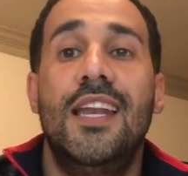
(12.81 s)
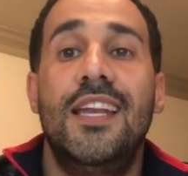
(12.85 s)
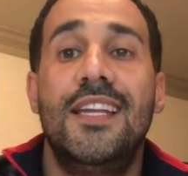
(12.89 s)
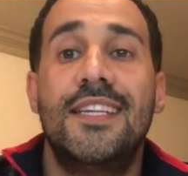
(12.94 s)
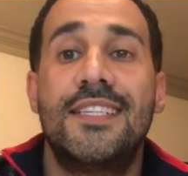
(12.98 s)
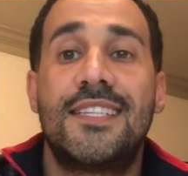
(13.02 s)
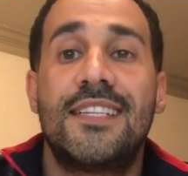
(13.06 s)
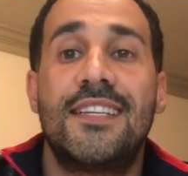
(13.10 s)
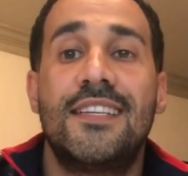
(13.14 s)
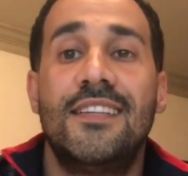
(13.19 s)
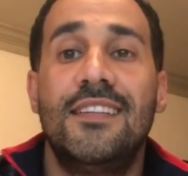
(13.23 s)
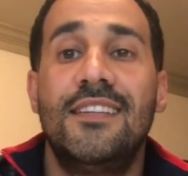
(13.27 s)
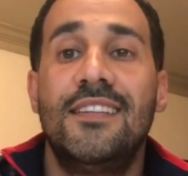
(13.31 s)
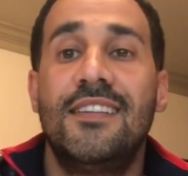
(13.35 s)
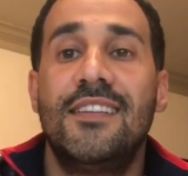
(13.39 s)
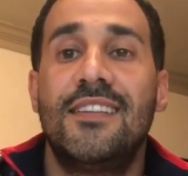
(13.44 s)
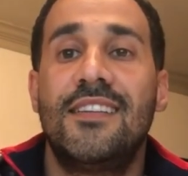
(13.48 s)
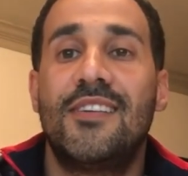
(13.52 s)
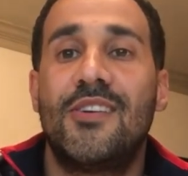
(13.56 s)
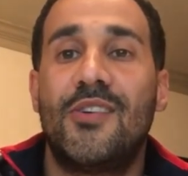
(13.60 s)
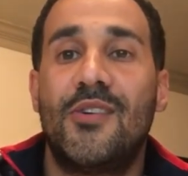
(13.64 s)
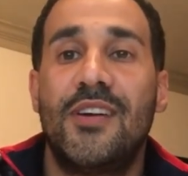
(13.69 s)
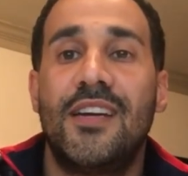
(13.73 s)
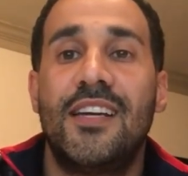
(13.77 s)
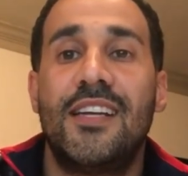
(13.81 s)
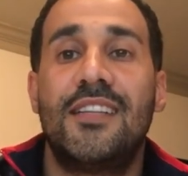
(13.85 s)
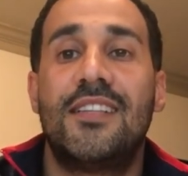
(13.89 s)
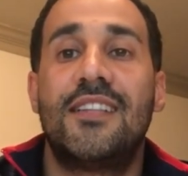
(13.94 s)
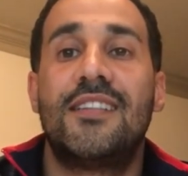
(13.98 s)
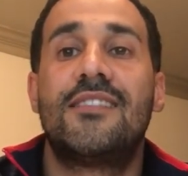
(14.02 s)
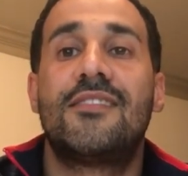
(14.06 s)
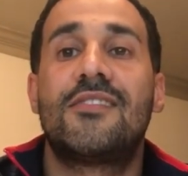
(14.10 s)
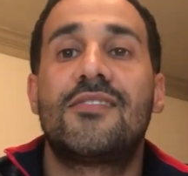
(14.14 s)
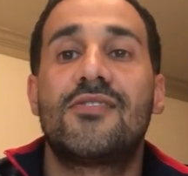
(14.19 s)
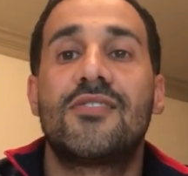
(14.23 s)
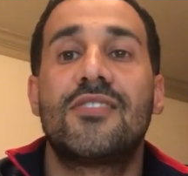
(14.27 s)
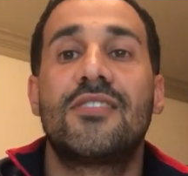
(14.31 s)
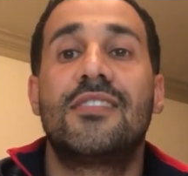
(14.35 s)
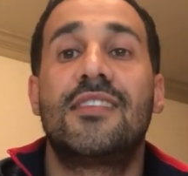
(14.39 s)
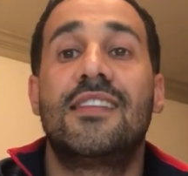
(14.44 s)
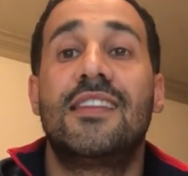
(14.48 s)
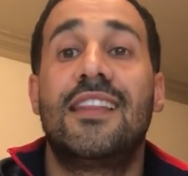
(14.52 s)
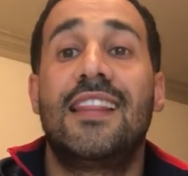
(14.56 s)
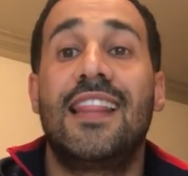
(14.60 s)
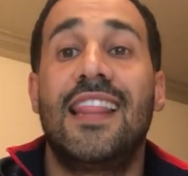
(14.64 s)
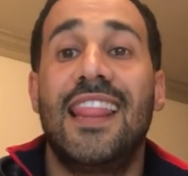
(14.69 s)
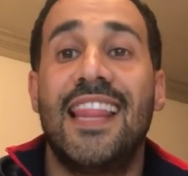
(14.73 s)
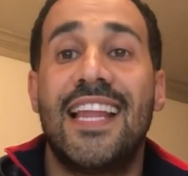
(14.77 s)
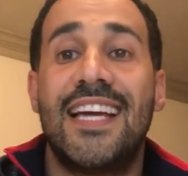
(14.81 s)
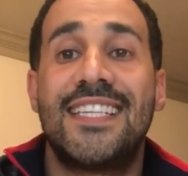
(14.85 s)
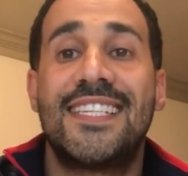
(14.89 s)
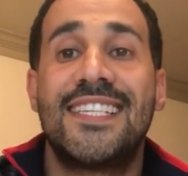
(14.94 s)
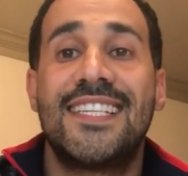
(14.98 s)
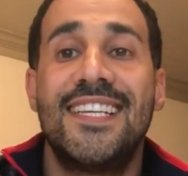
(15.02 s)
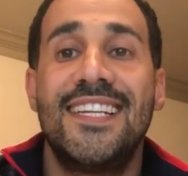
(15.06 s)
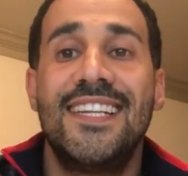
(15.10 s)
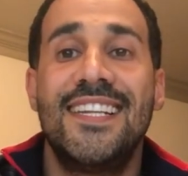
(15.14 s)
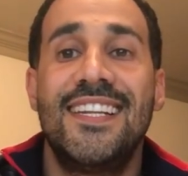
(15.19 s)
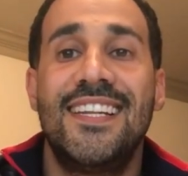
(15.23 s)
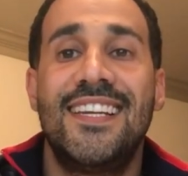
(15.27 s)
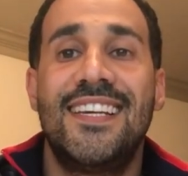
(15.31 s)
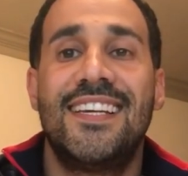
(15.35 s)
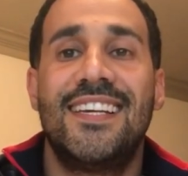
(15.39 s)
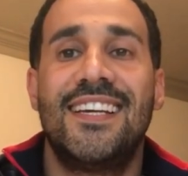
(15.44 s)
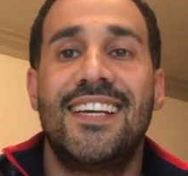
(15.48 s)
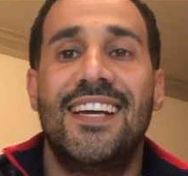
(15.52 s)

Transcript: listen وهي تقصد lesson